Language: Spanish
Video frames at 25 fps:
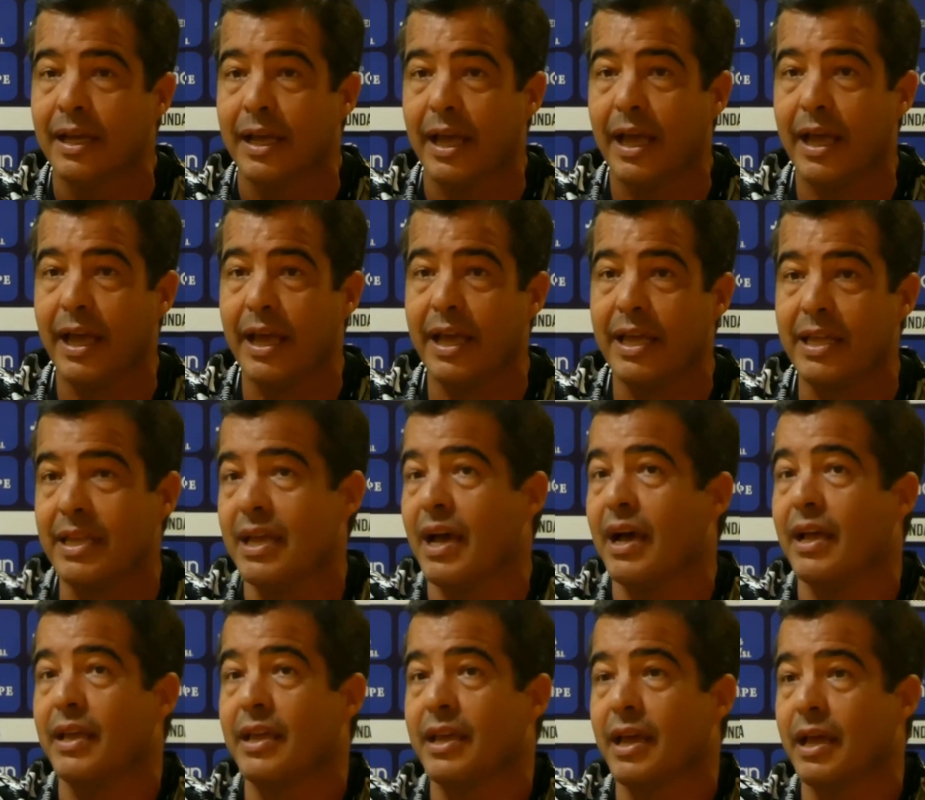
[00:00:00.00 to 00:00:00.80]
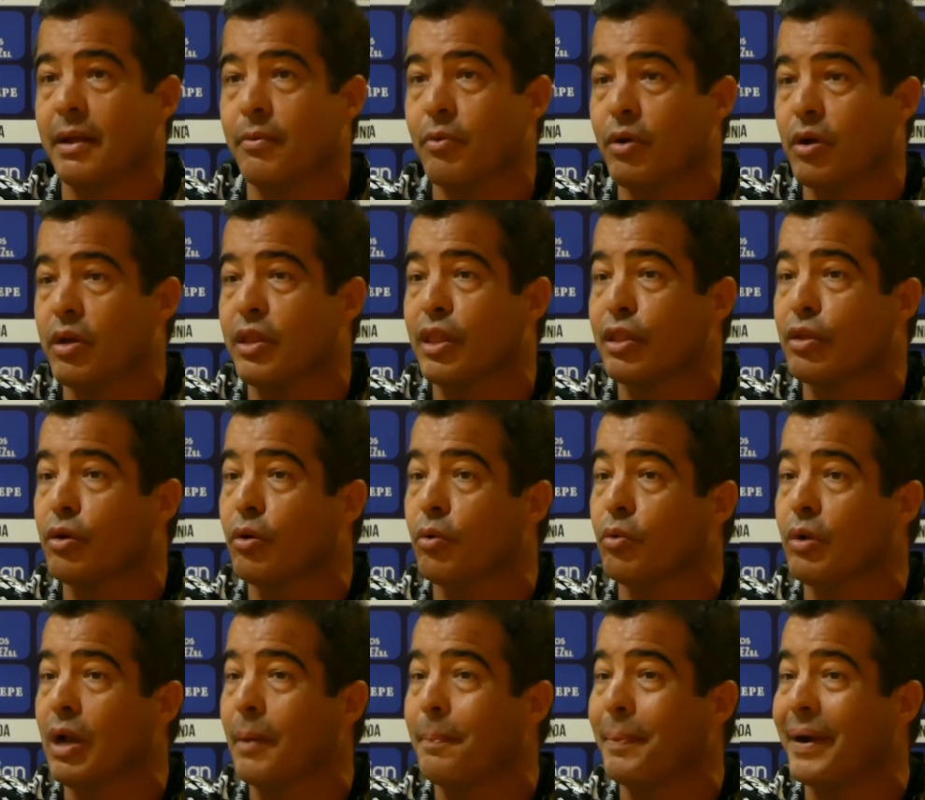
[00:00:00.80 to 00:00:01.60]
Eh, y ayer, bueno, hizo
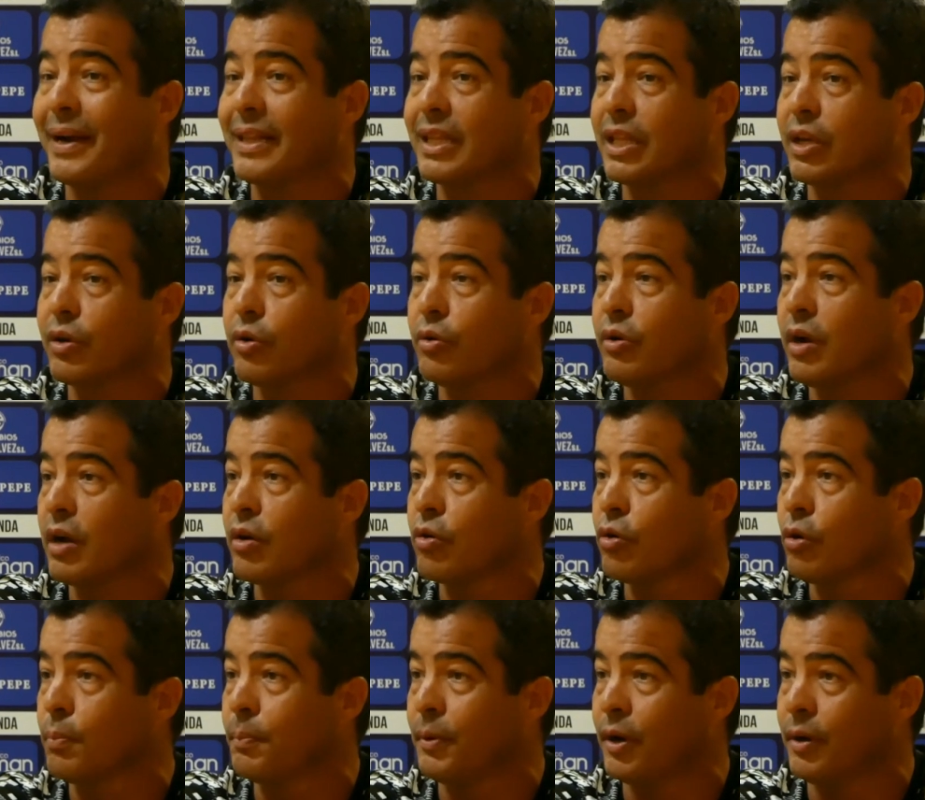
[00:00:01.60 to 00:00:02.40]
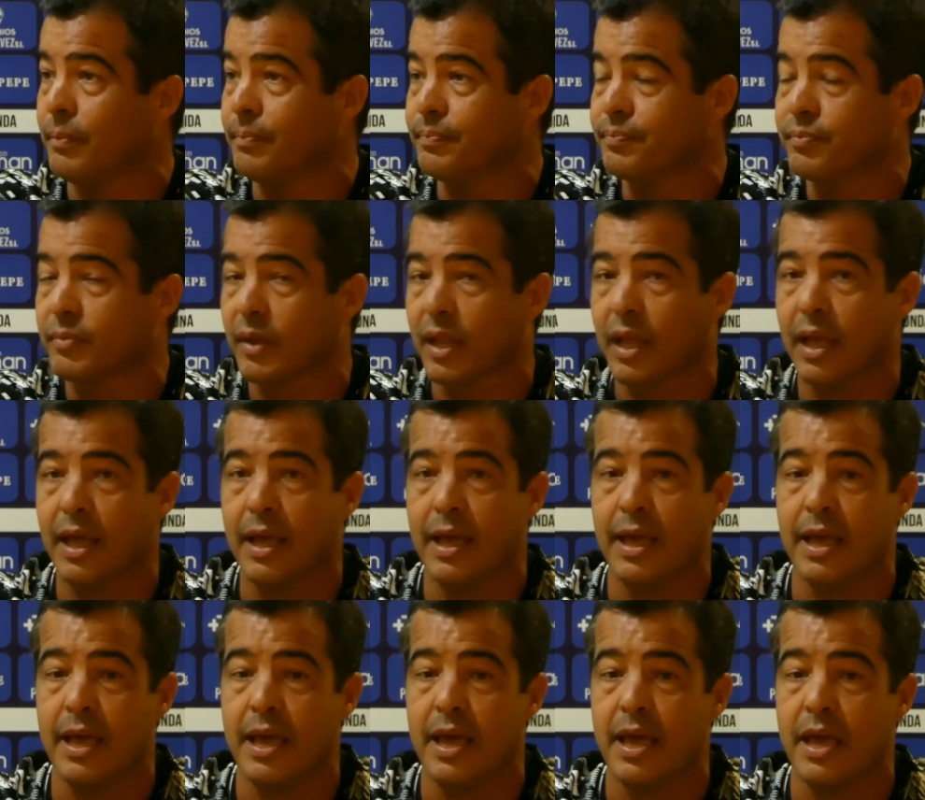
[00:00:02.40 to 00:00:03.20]
una parte con el grupo
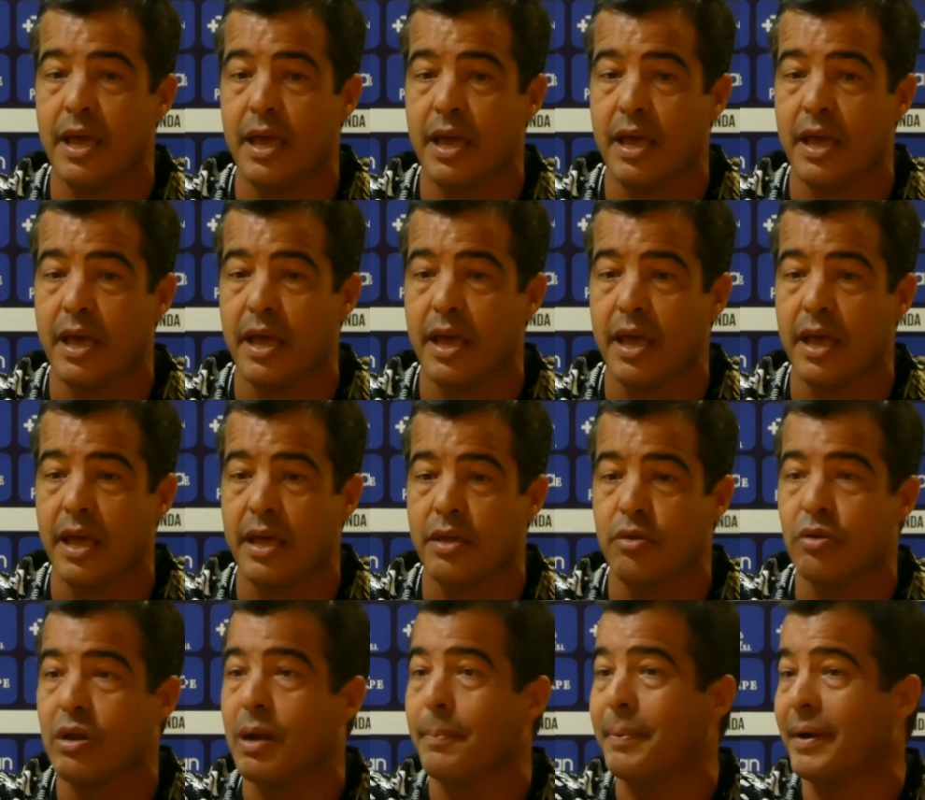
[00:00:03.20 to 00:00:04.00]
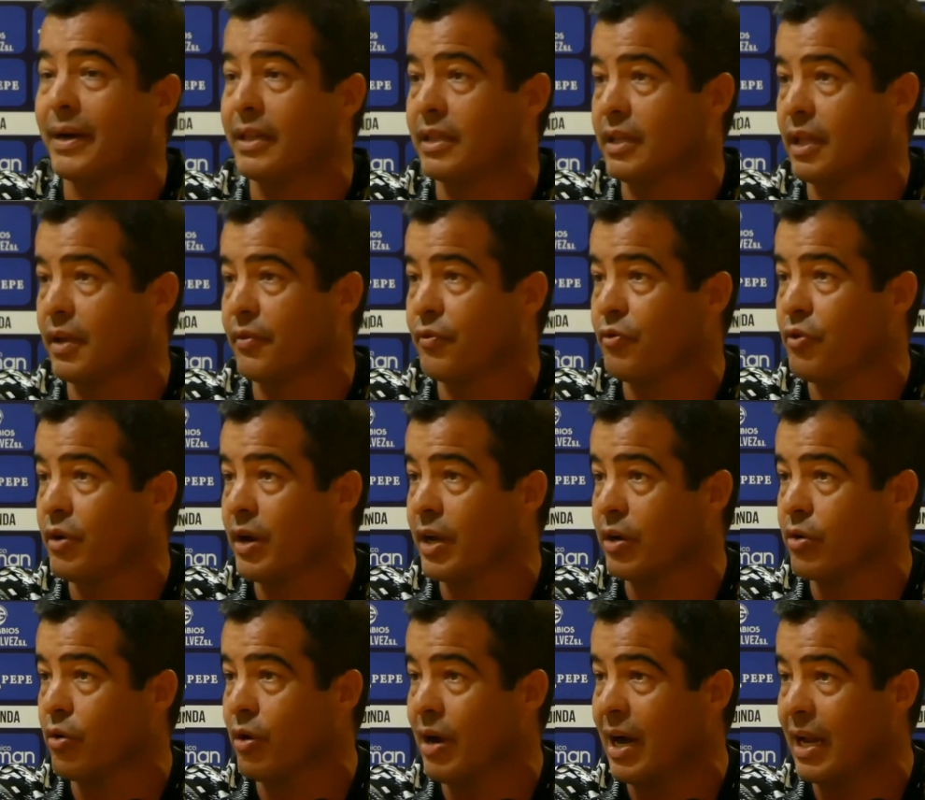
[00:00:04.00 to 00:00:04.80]
eh, y una parte
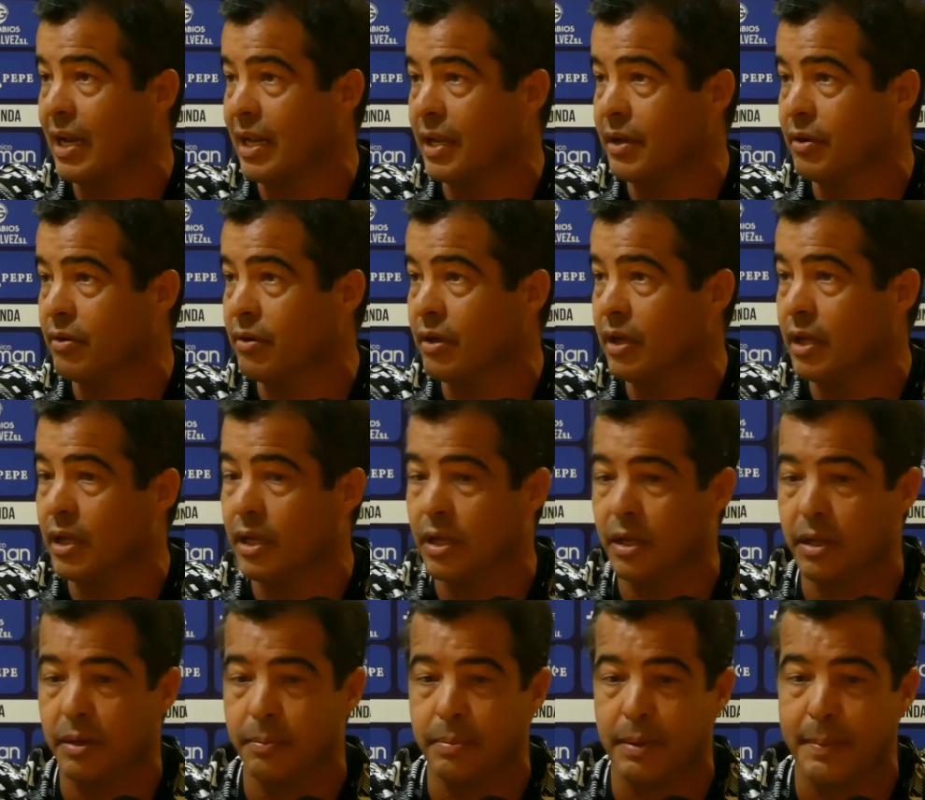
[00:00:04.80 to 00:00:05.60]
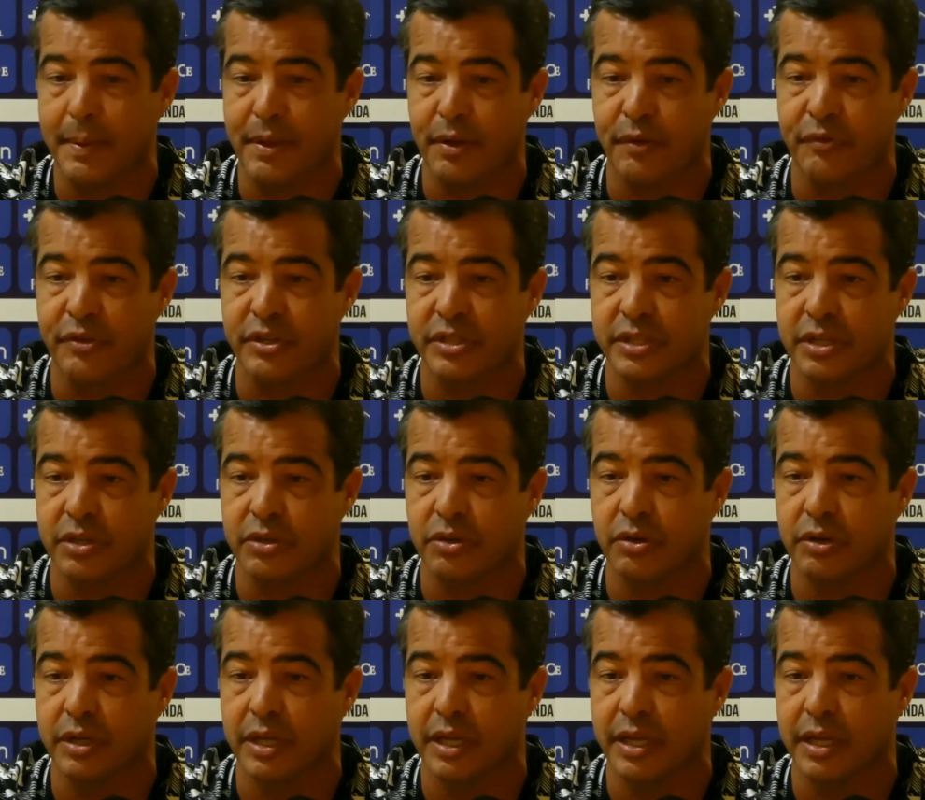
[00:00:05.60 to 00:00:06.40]
fuera con Ale ¿no? Eh, el preparador
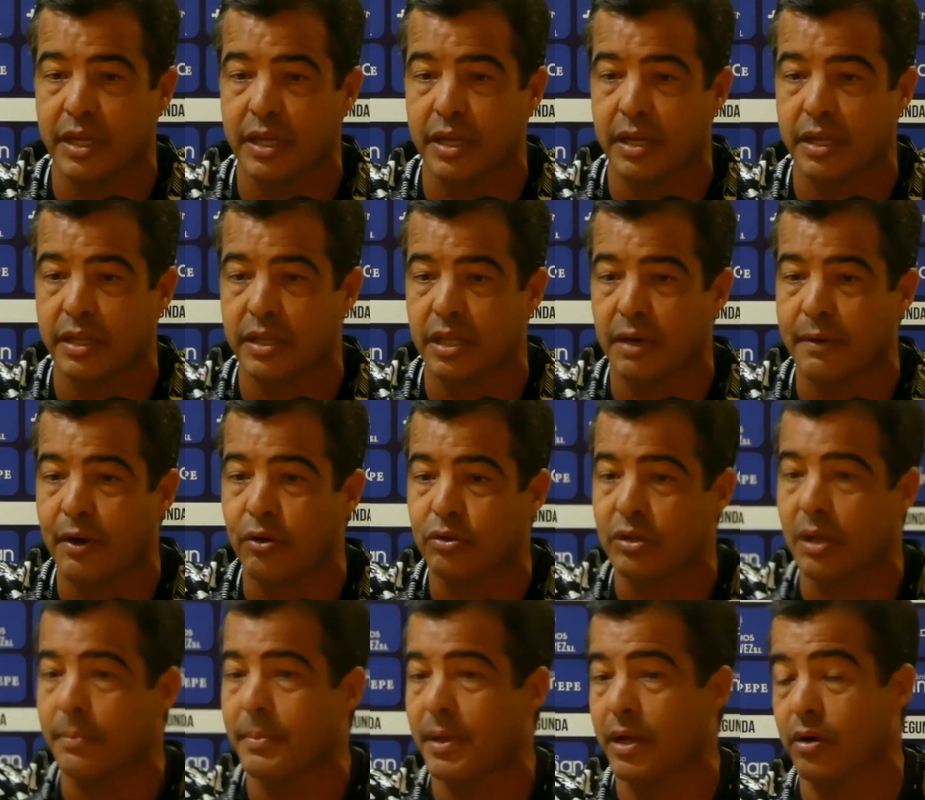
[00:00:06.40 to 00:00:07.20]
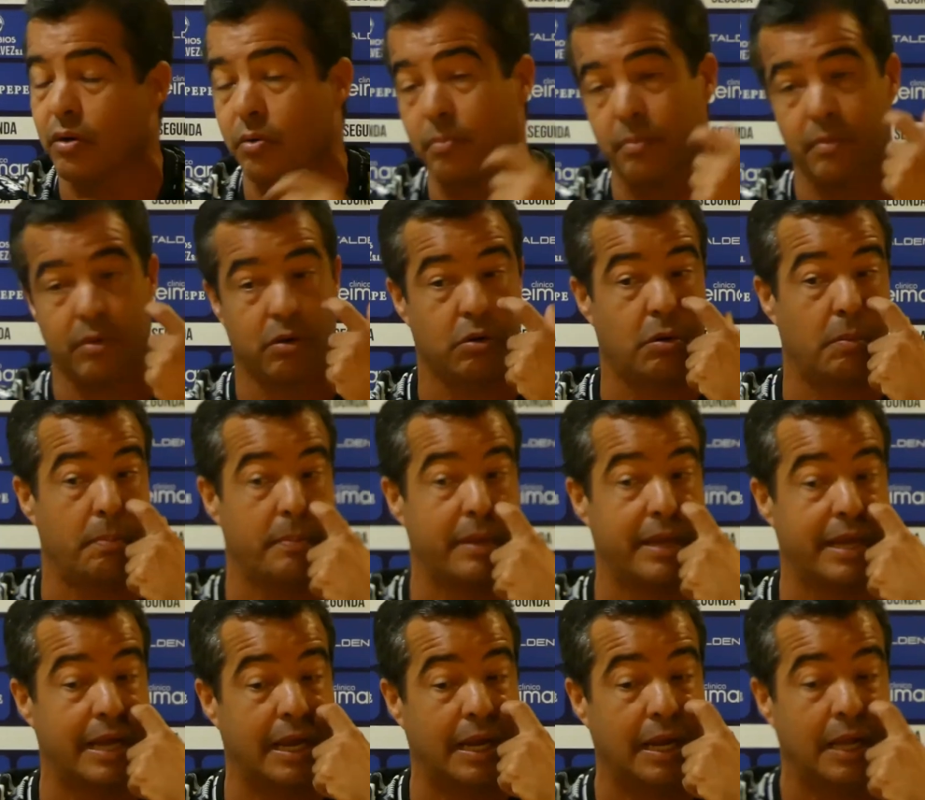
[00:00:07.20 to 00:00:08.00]
físico y trabajo también con, con
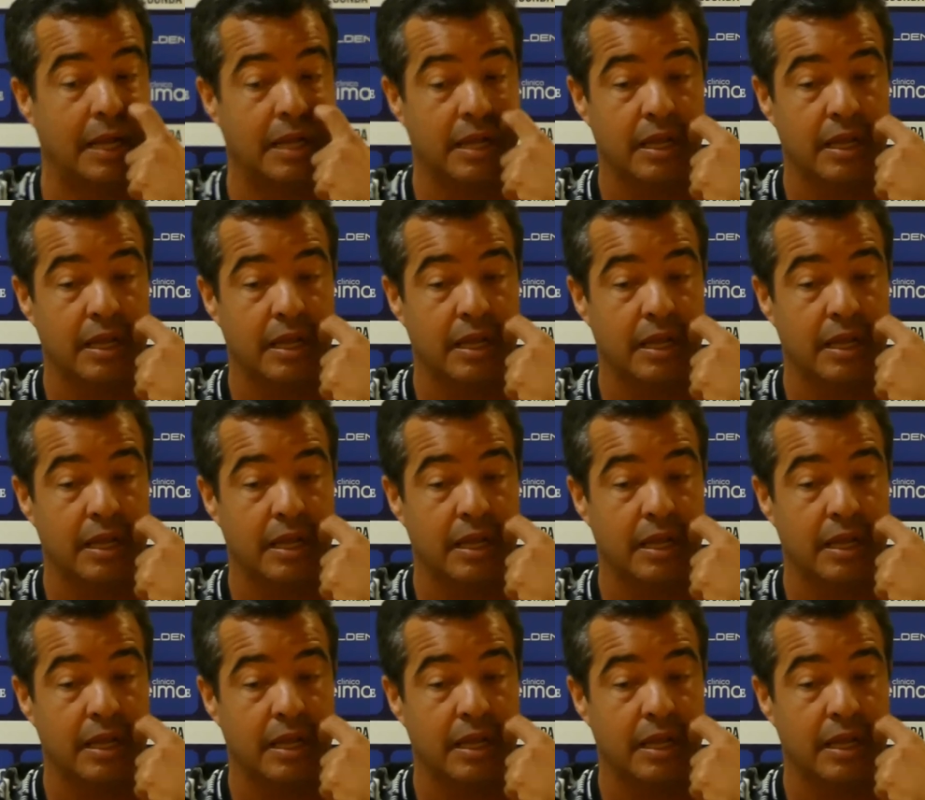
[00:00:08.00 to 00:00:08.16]
Miguel.